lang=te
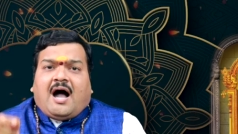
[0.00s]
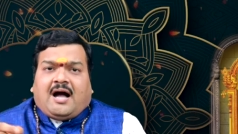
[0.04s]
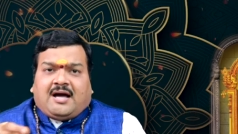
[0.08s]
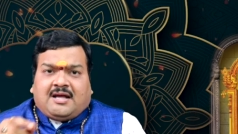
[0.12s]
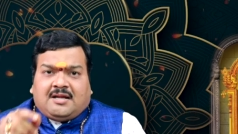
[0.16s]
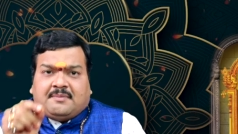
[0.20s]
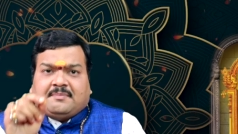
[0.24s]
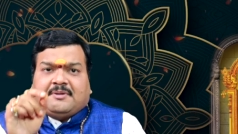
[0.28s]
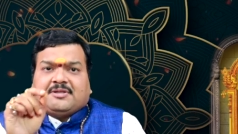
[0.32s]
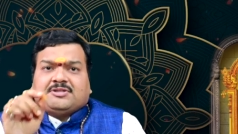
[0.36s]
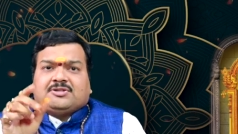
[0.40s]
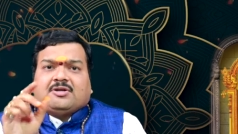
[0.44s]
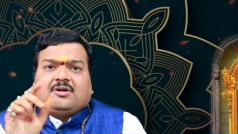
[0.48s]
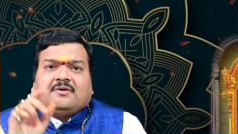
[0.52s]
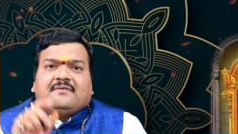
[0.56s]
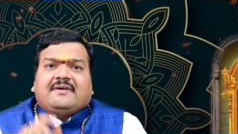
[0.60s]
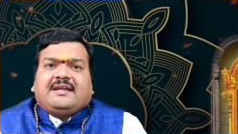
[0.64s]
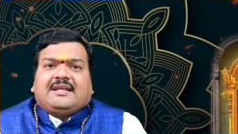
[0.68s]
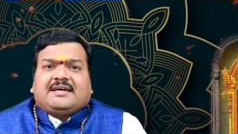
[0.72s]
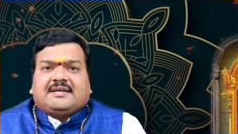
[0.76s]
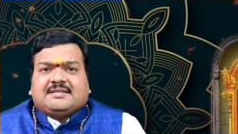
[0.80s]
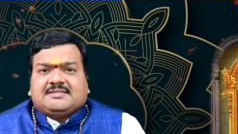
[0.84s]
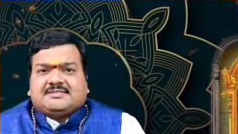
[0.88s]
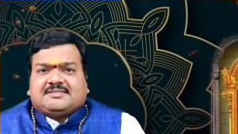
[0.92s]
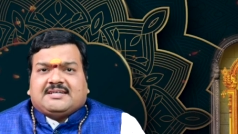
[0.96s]
అగరబత్తులు
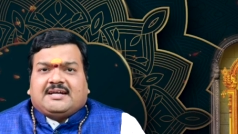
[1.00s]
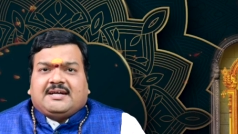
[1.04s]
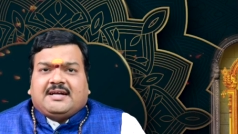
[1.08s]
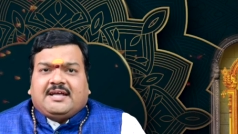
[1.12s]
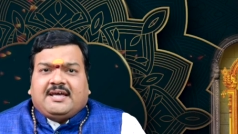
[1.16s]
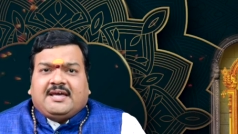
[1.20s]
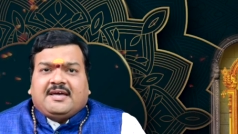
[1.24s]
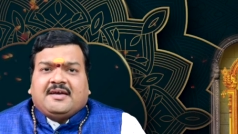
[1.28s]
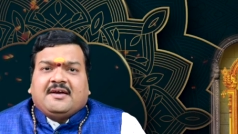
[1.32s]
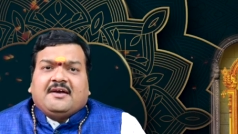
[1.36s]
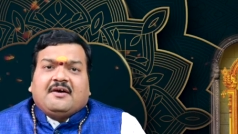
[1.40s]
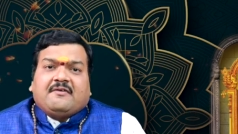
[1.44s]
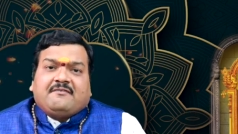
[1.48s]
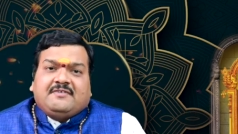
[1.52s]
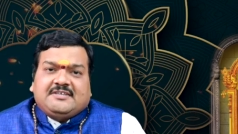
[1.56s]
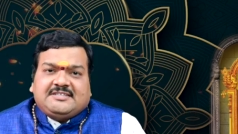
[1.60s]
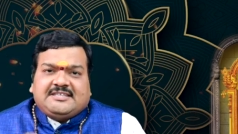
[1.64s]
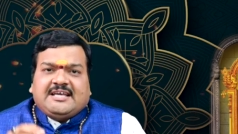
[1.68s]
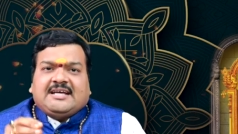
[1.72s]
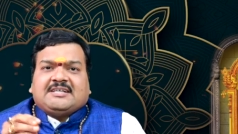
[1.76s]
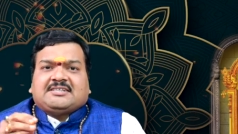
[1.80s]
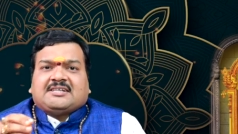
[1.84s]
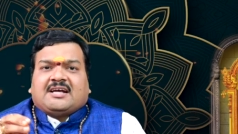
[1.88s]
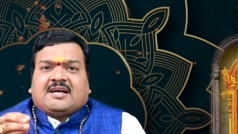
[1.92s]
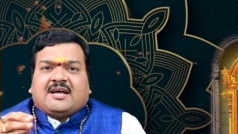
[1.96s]
వెలిగించండి
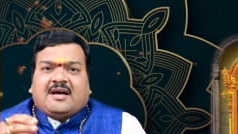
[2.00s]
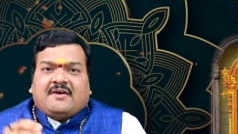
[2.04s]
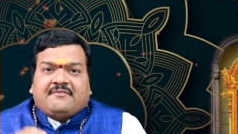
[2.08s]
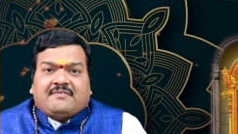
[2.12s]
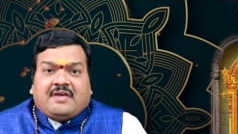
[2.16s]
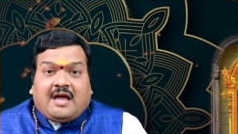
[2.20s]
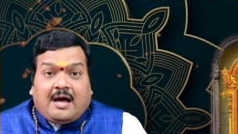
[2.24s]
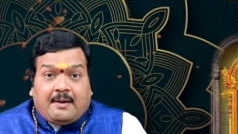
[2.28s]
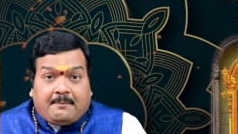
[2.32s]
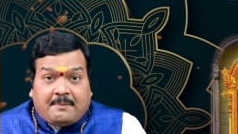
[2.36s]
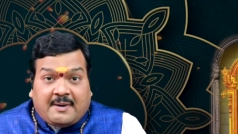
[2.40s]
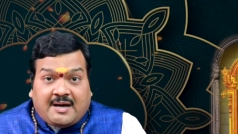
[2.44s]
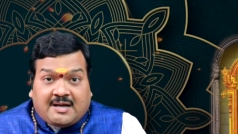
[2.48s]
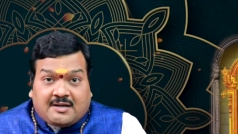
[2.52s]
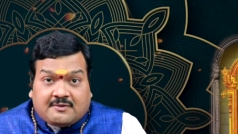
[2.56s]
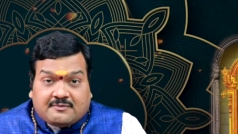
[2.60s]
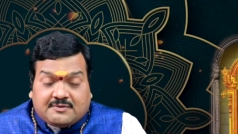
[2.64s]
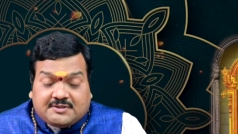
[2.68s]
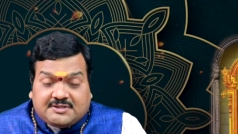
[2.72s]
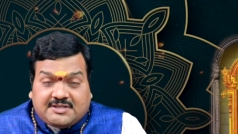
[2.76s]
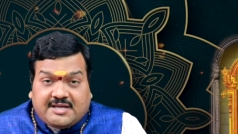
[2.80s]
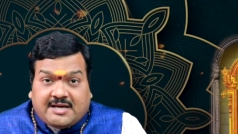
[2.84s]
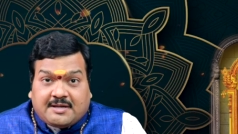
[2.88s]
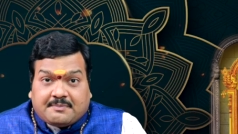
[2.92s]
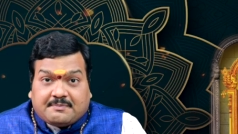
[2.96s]
విశేషంగా వ్యాపార
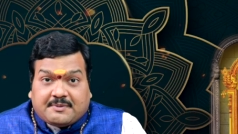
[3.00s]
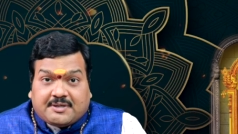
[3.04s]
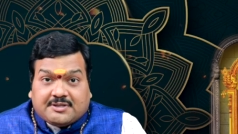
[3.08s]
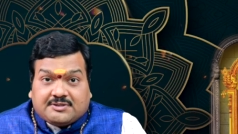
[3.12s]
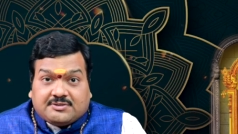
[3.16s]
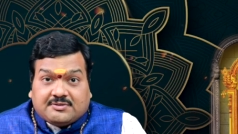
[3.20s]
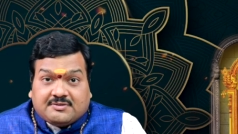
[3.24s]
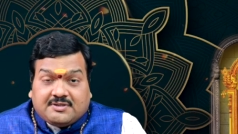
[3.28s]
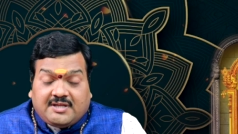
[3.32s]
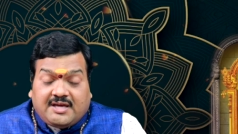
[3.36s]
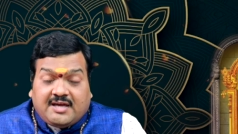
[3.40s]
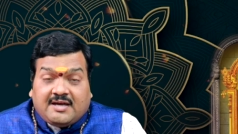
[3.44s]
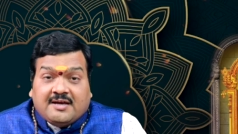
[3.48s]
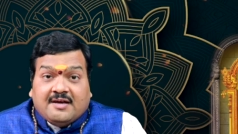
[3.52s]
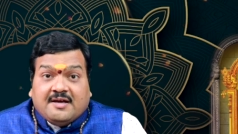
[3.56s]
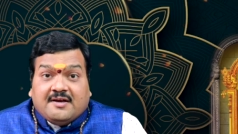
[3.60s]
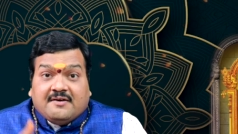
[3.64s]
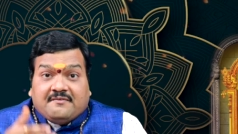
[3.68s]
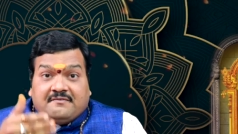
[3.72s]
వృద్ధి ఏర్పడుతుంది